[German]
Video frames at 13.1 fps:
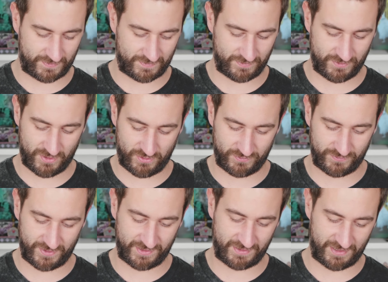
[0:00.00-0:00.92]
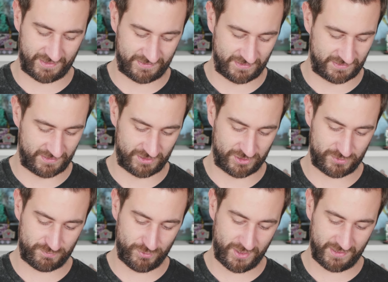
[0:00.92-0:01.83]
Genau, dann halt Disney
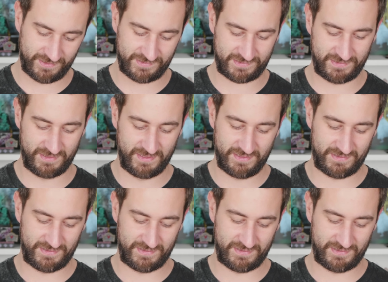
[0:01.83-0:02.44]
Springs,